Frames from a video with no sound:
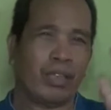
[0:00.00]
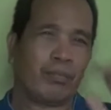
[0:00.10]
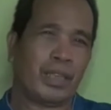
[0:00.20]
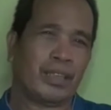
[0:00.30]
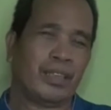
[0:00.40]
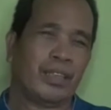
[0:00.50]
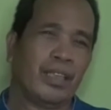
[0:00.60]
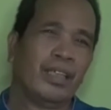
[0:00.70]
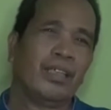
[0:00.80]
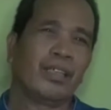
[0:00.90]
at mga
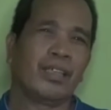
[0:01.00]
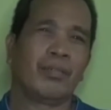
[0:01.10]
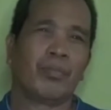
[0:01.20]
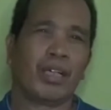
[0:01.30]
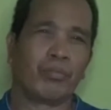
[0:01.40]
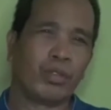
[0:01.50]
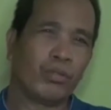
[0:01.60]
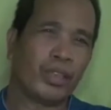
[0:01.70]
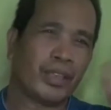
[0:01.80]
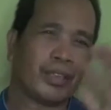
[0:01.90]
plantita mga
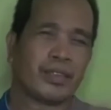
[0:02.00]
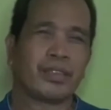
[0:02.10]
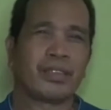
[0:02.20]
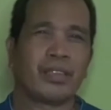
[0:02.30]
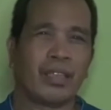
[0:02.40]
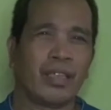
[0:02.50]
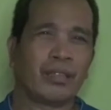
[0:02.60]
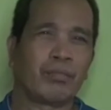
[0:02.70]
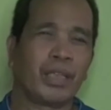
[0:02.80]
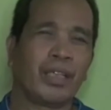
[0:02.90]
viewers
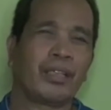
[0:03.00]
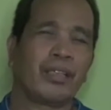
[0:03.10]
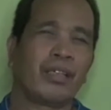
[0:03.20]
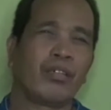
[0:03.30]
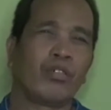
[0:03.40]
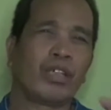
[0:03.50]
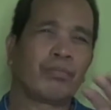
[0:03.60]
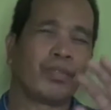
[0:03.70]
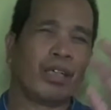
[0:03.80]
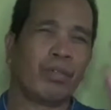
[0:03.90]
at bayani ng
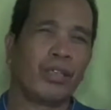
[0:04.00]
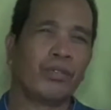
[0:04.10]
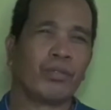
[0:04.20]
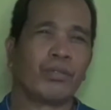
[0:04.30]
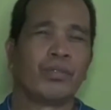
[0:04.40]
OFW